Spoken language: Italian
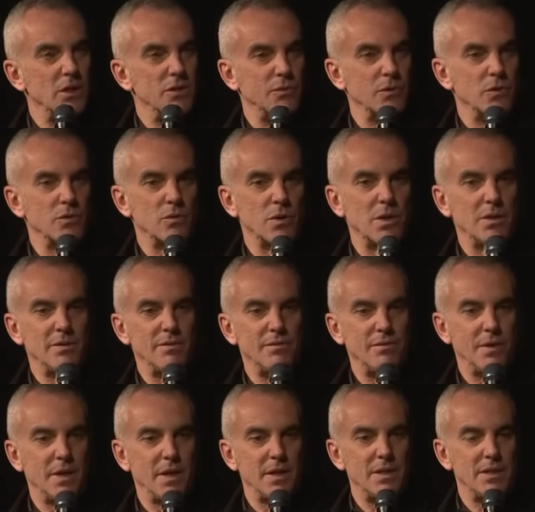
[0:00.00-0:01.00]
ci fosse una
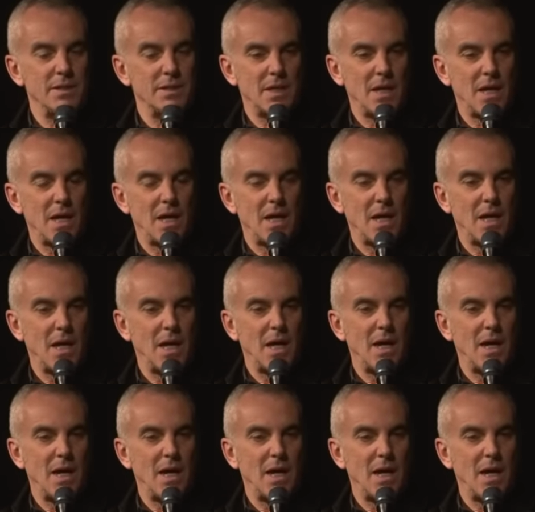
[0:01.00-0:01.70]
differenza